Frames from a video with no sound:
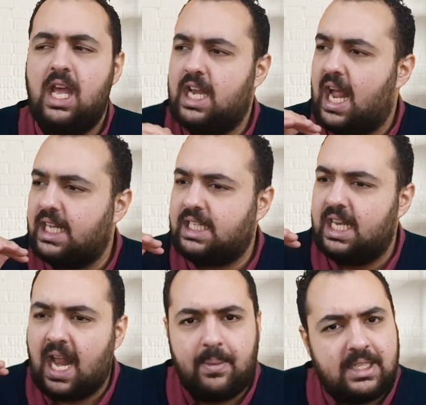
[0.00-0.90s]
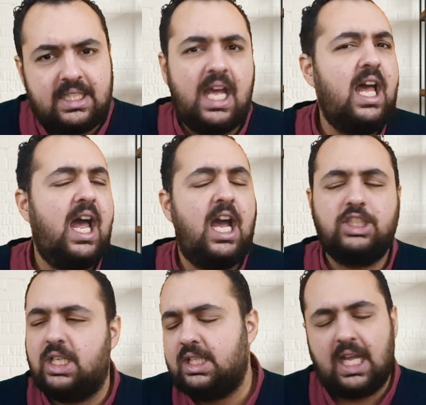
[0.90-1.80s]
الحاجات اللي انا عملتها
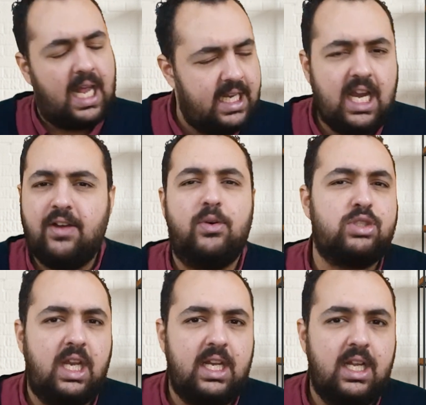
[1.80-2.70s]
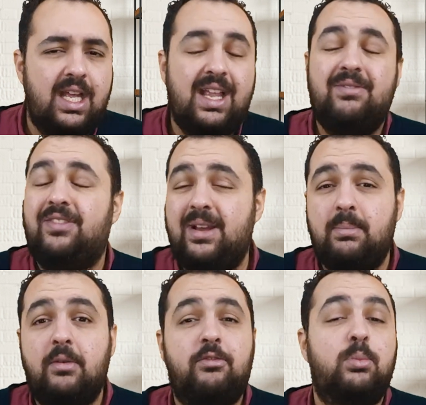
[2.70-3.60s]
عشان تخليني اعرف اوصل هنا
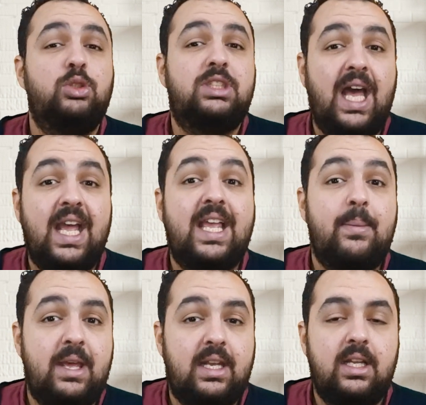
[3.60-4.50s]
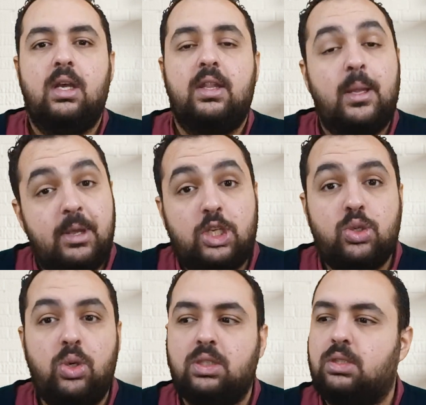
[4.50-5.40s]
فيلم في منتهى الجمال ده بيك
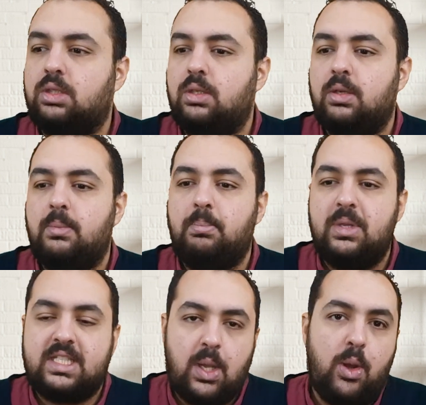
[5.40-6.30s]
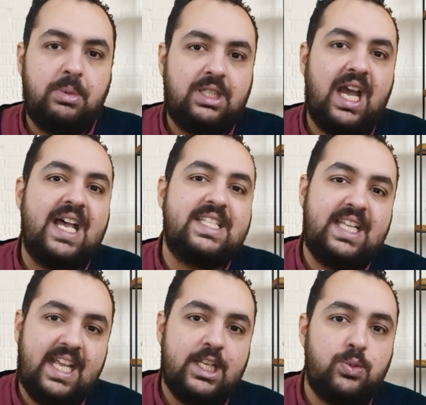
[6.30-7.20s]
شورت متصور بطريقه
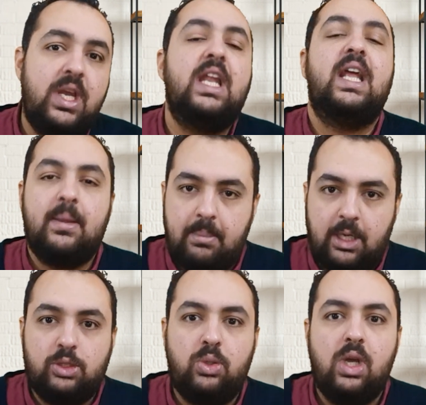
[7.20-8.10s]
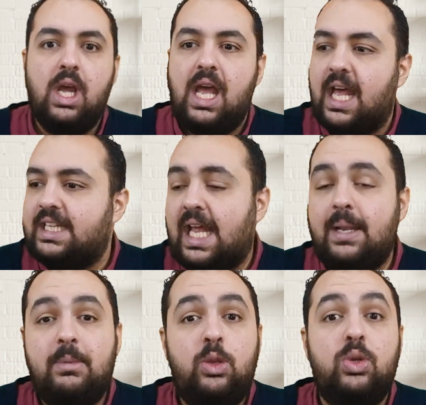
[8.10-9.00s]
هزليه شويه لكن برضه
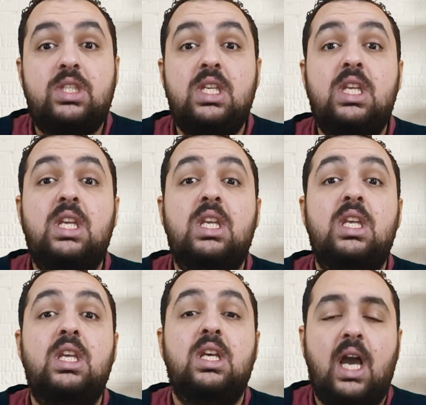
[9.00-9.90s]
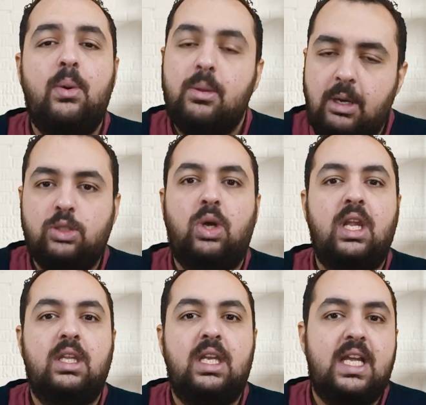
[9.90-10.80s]
هنتعلم منه كتير قوي برضه
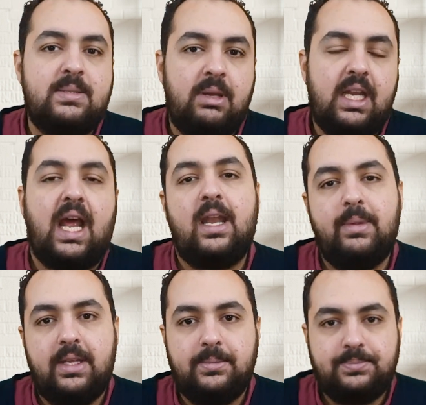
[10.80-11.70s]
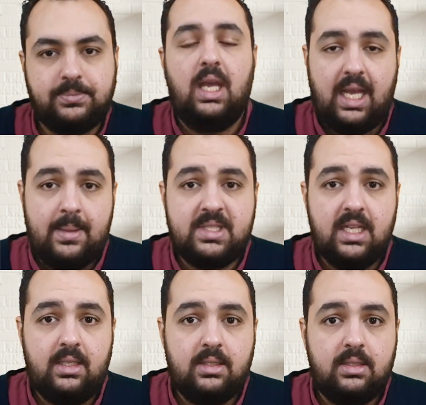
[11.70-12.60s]
عن الازمه العالميه خمسة